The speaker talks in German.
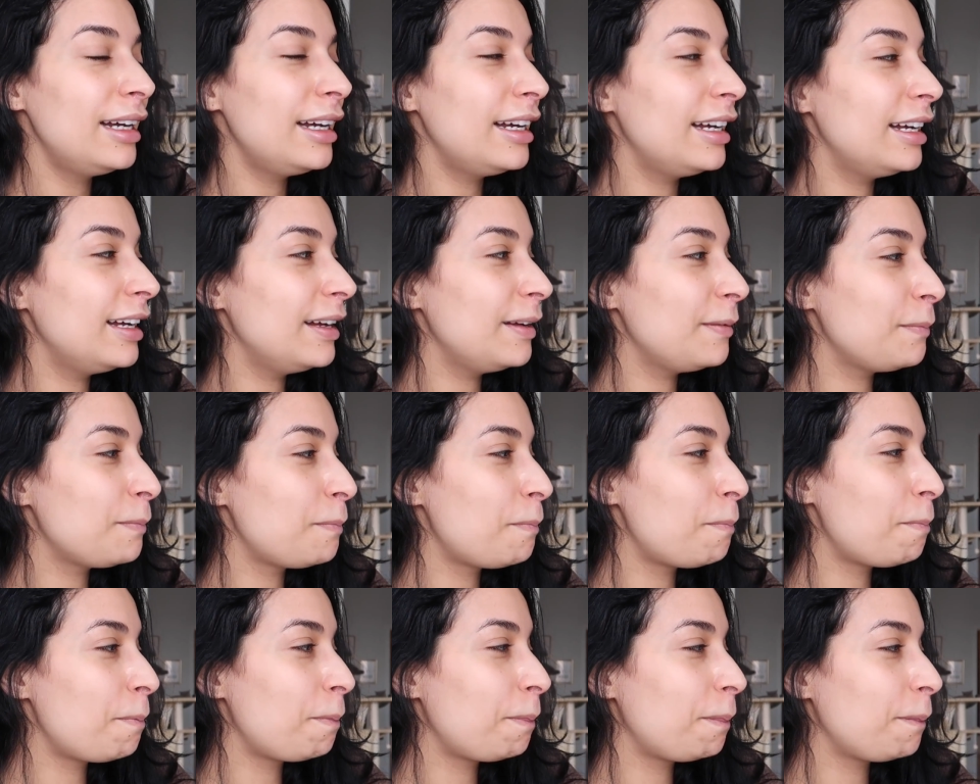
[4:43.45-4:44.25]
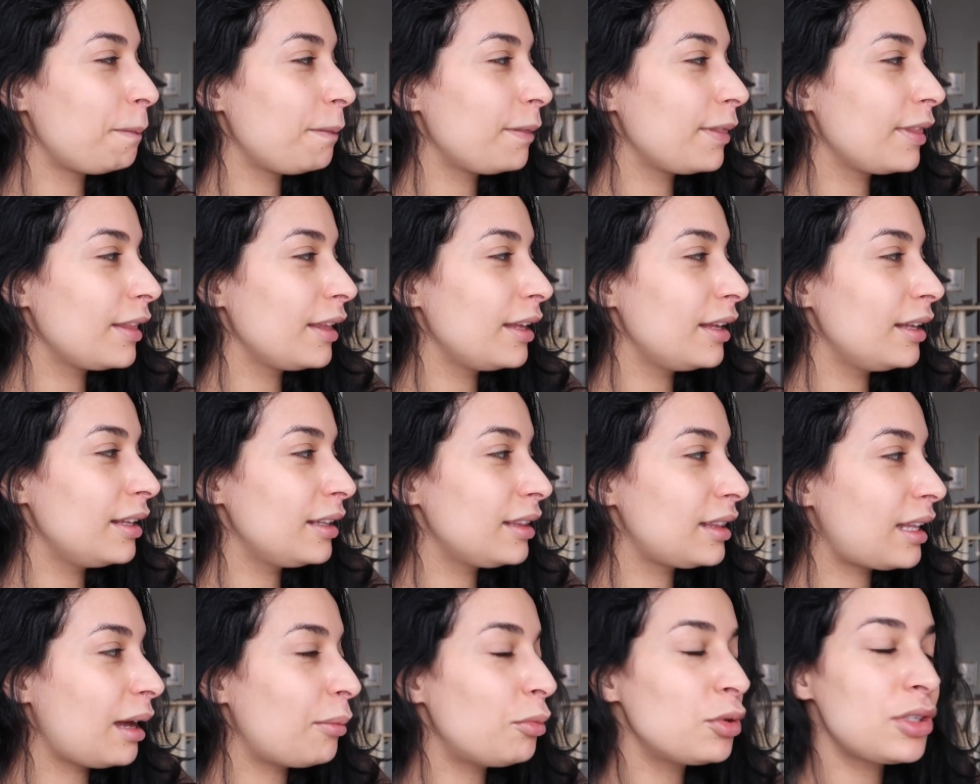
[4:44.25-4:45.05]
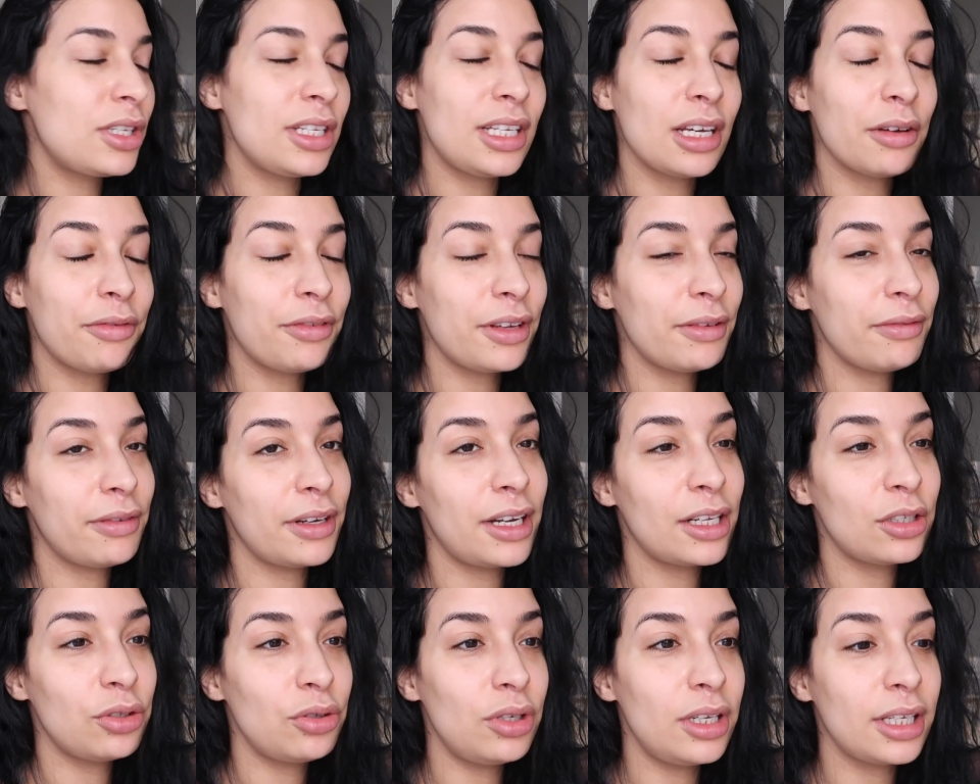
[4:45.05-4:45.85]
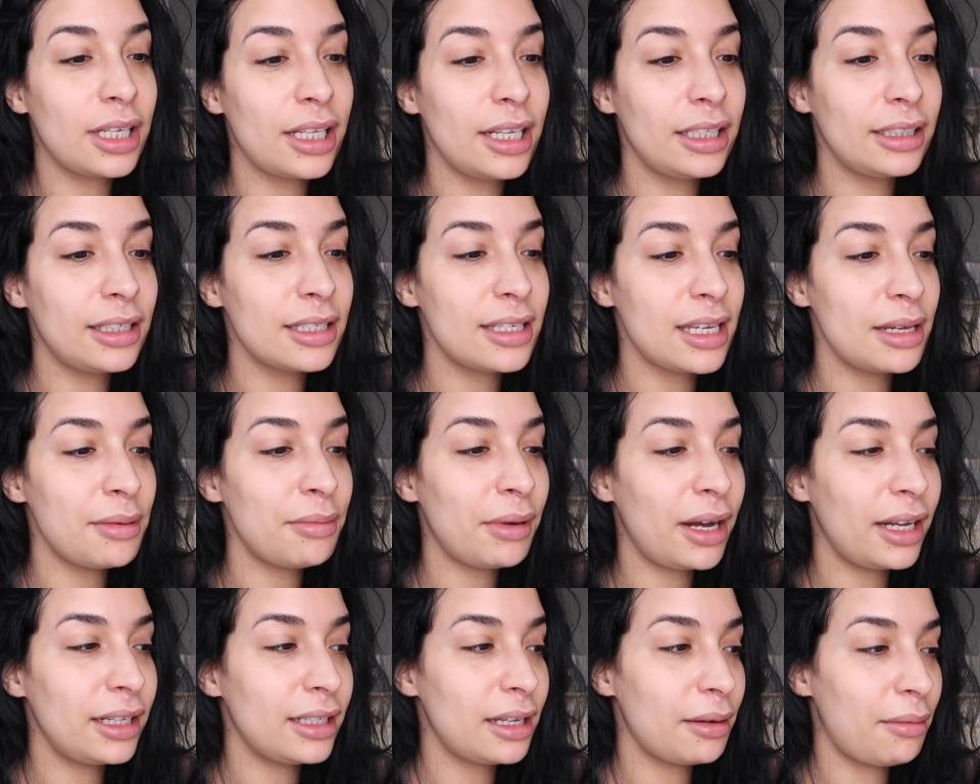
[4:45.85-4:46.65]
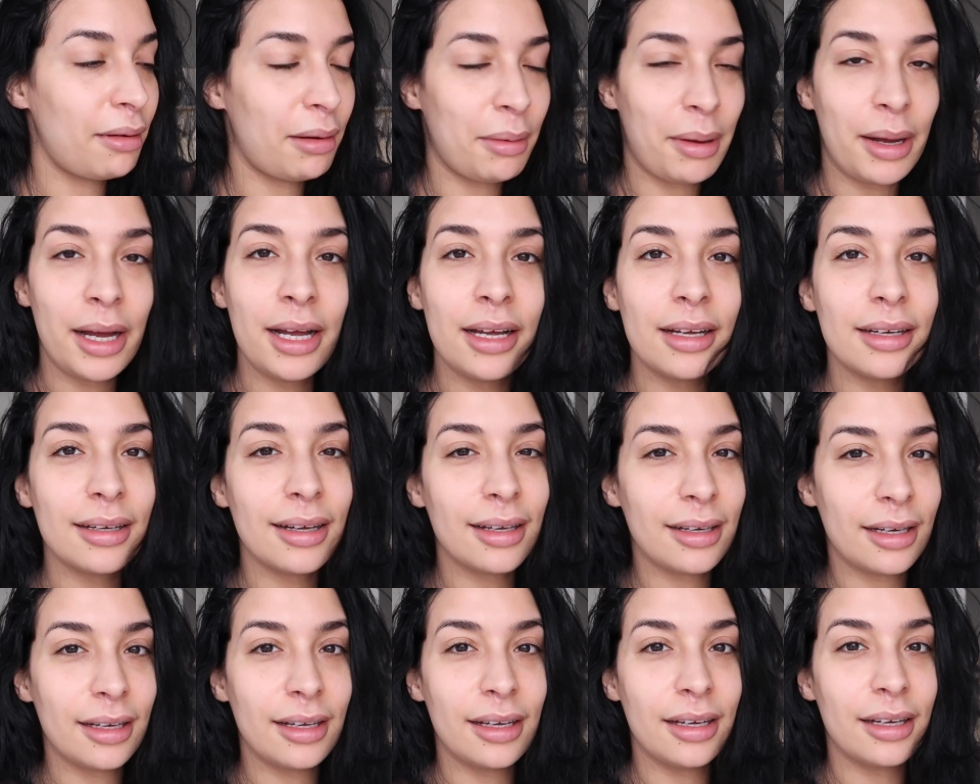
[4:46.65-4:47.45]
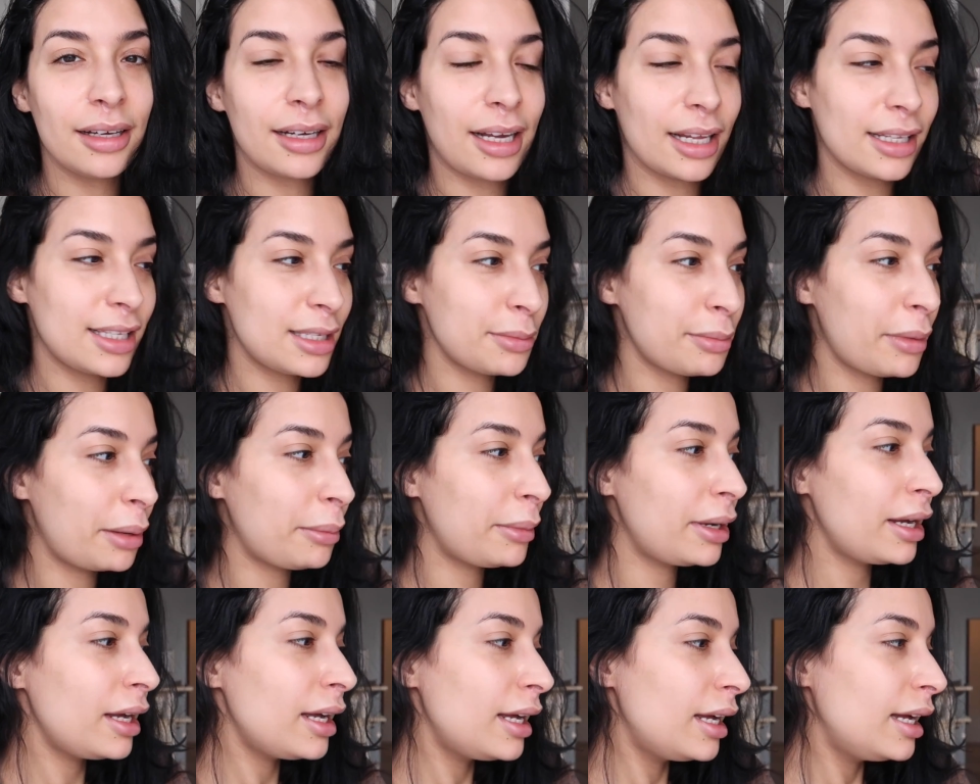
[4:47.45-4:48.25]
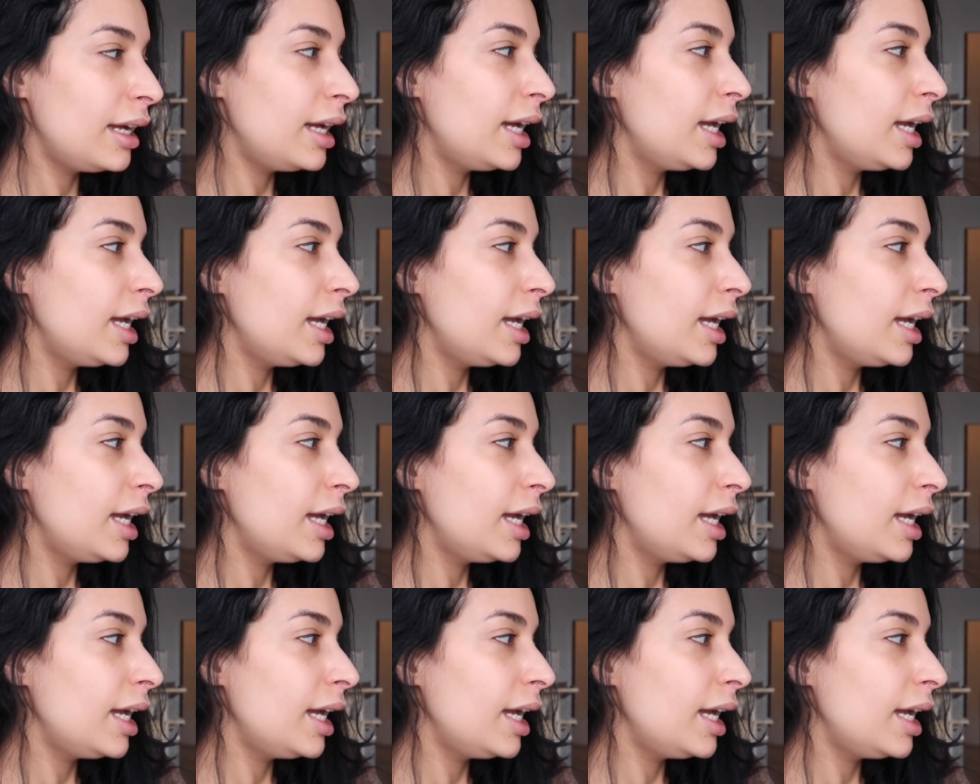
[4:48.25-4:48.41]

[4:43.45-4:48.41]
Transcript: Ähm, da muss ich auf jeden Fall, natürlich liegt es immer an der Mama, an der Katzenmama.